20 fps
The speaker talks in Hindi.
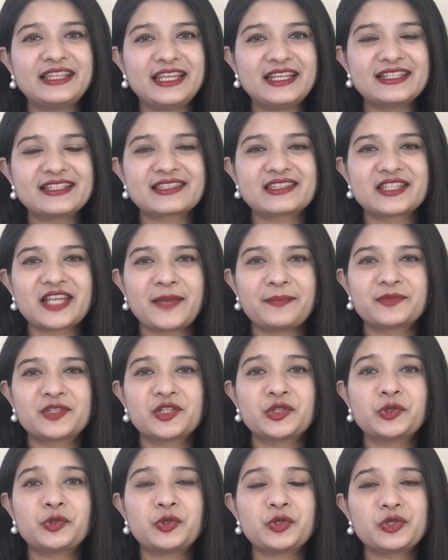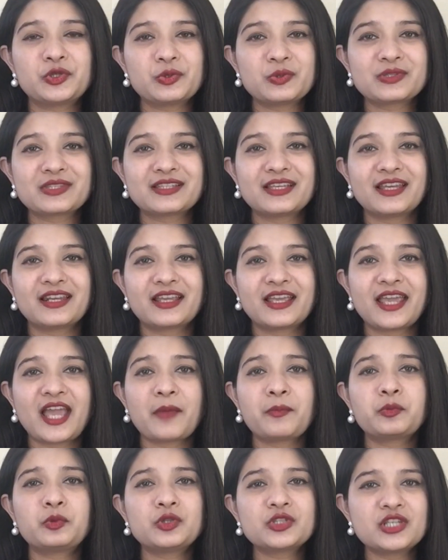तीन स्टेप जिनको यूज़ करके
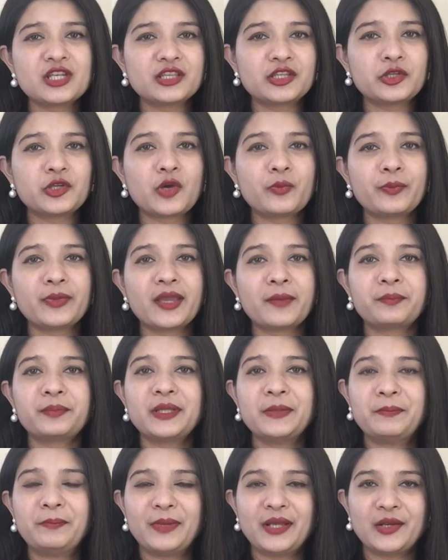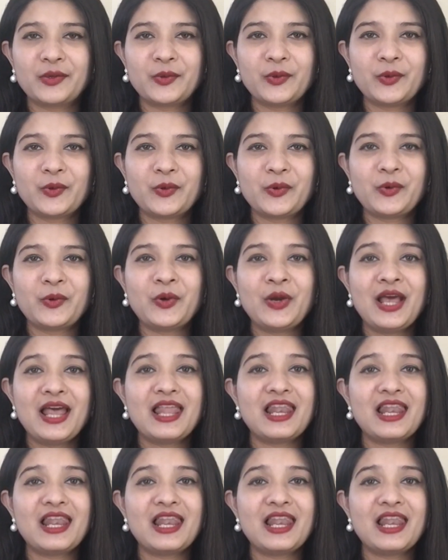आप कुछ ही दिनों में अपनी पलकों को